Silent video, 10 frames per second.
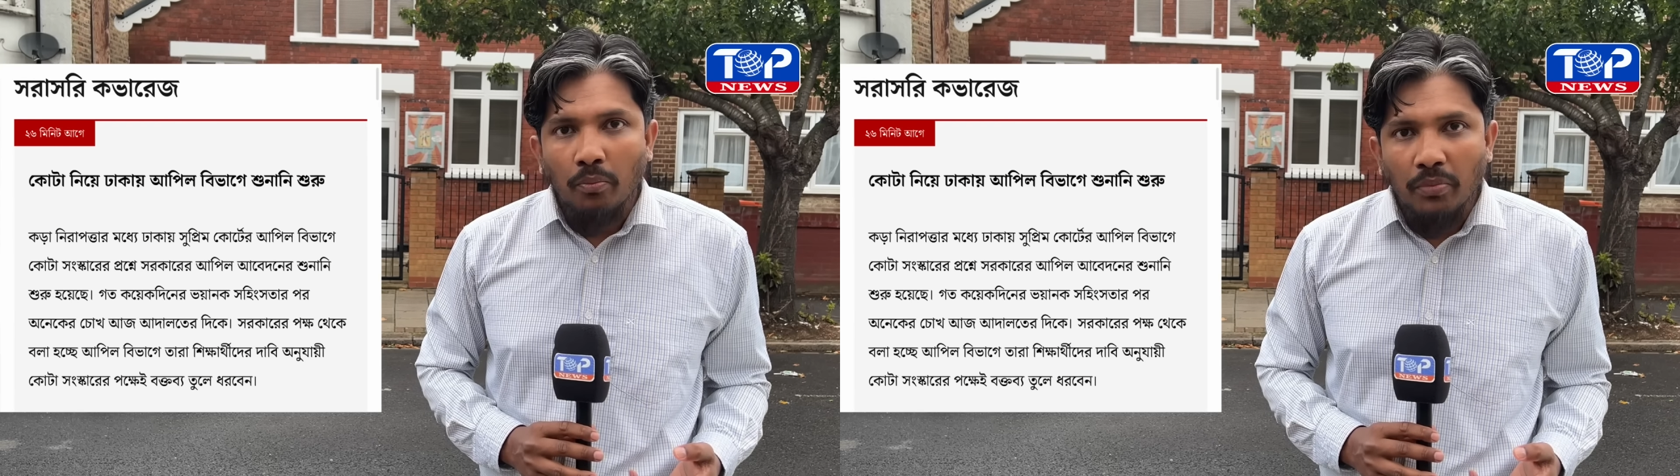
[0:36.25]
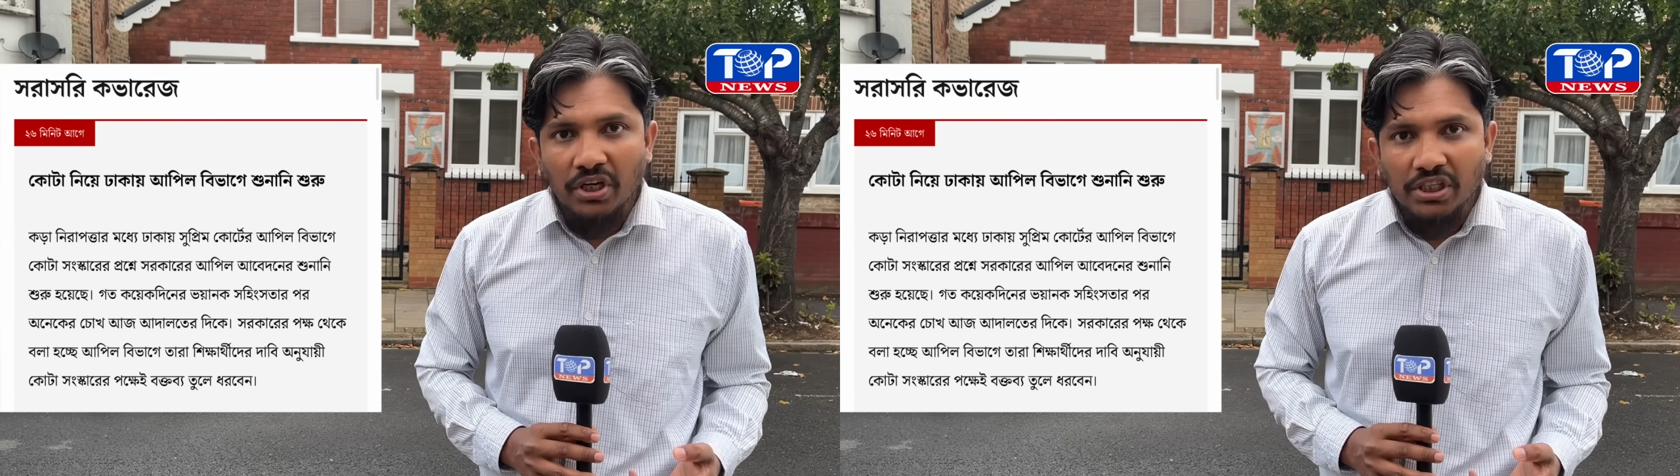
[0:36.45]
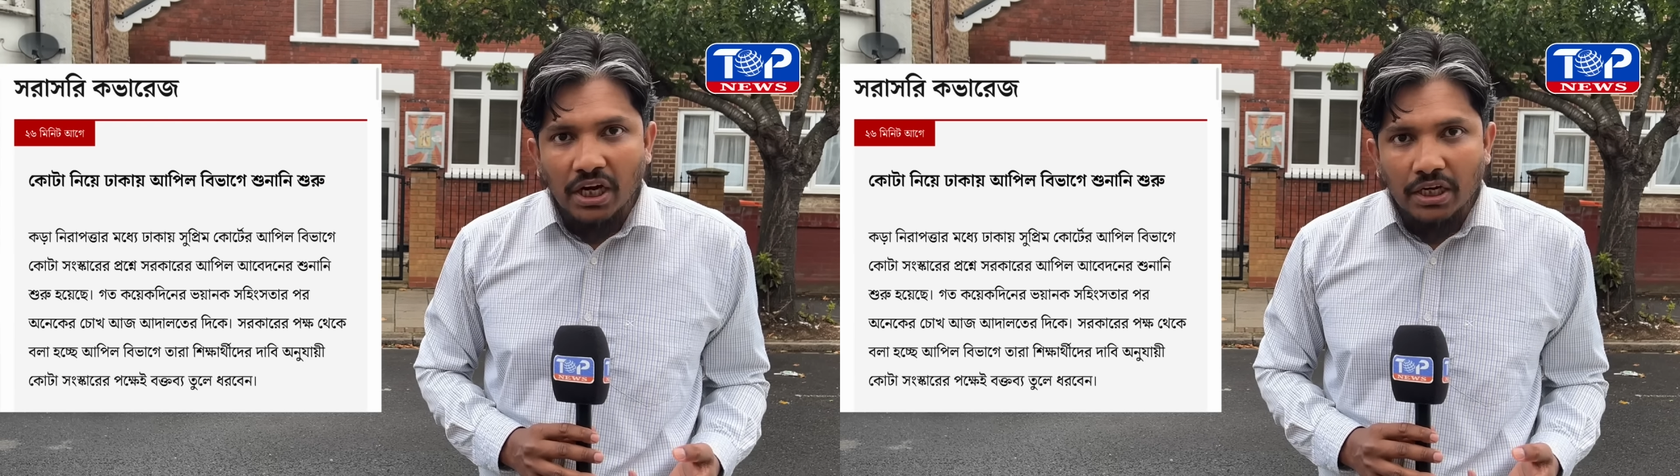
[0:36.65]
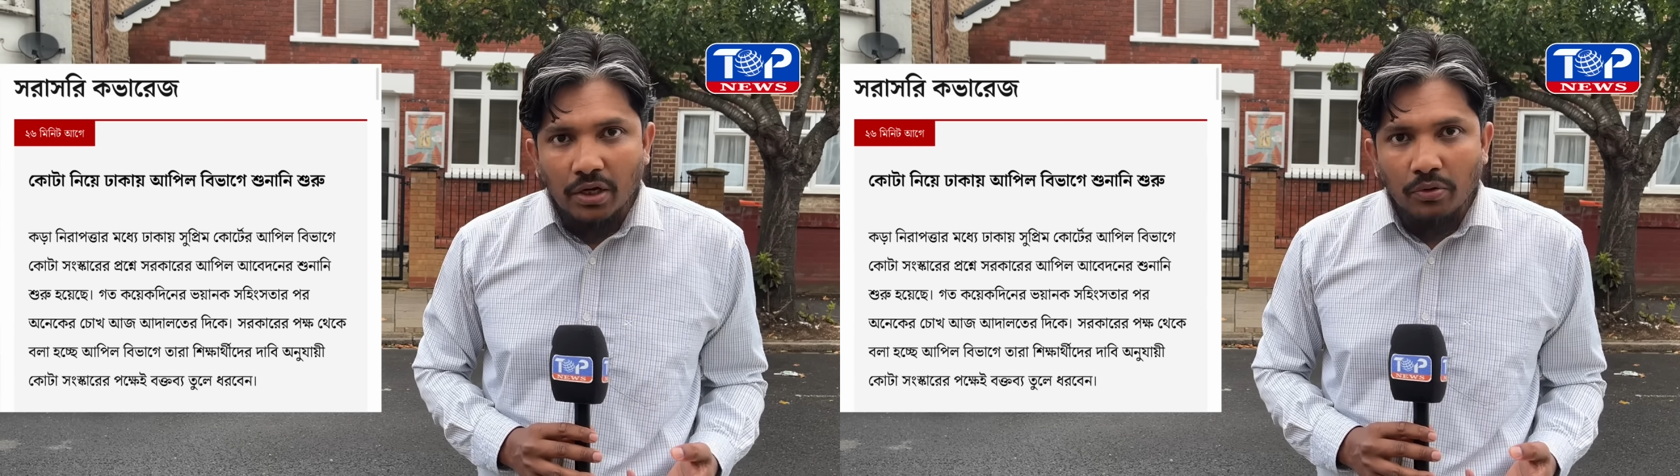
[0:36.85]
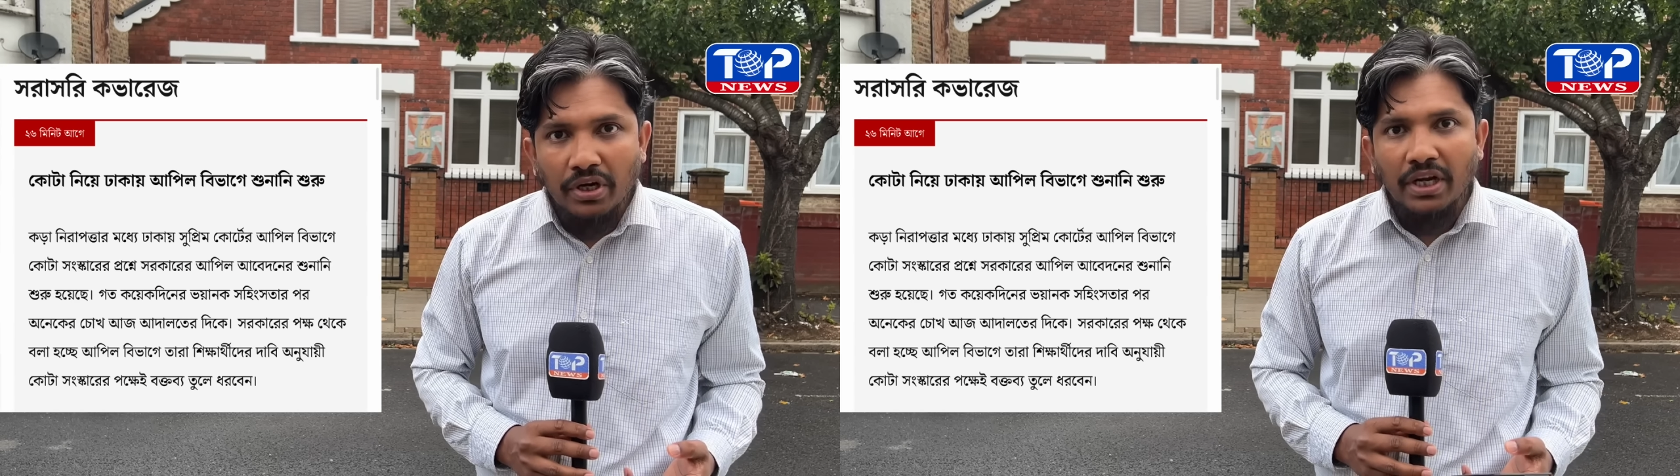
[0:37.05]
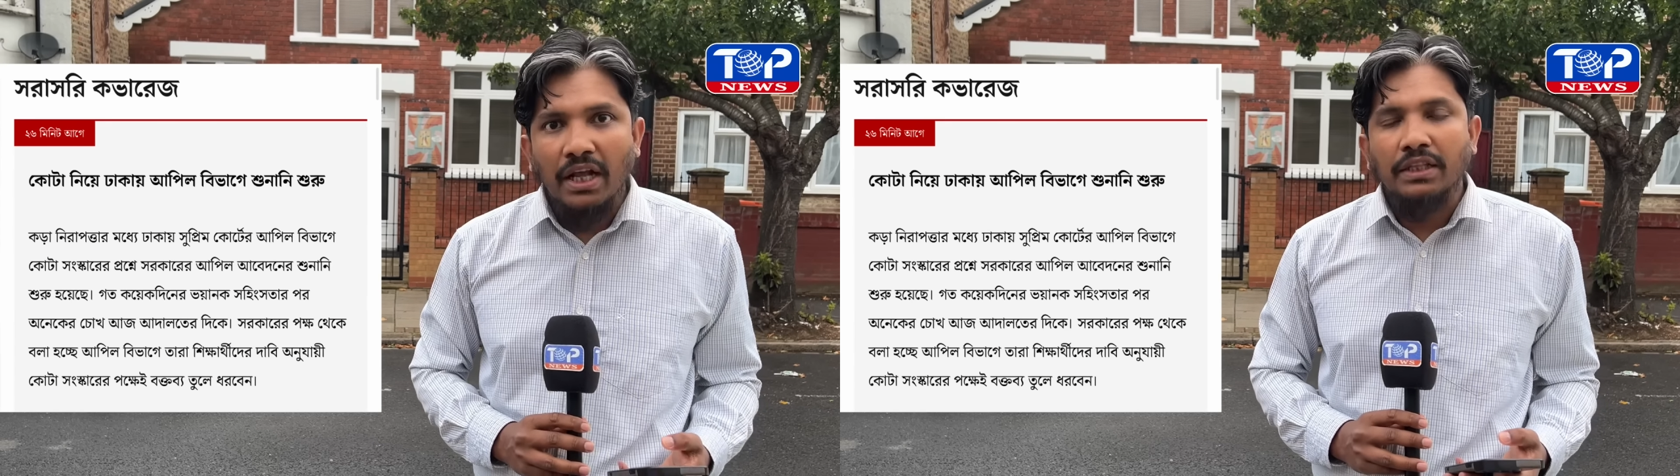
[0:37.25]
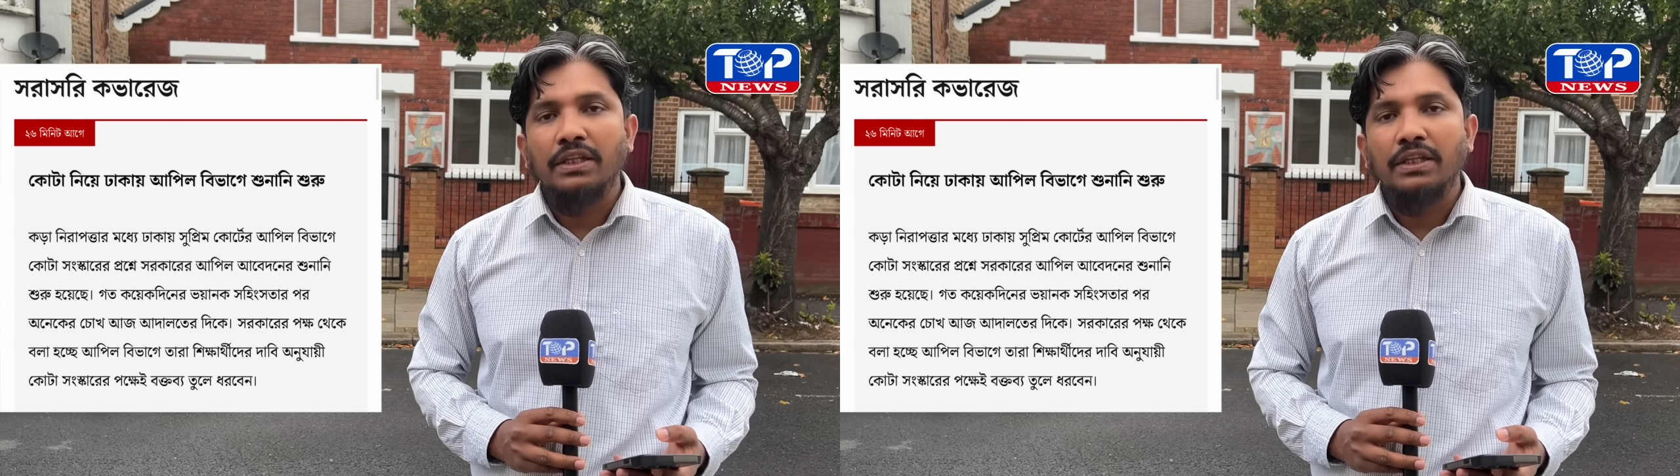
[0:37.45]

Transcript: কমপ্লিট শাটডাউনের ডাক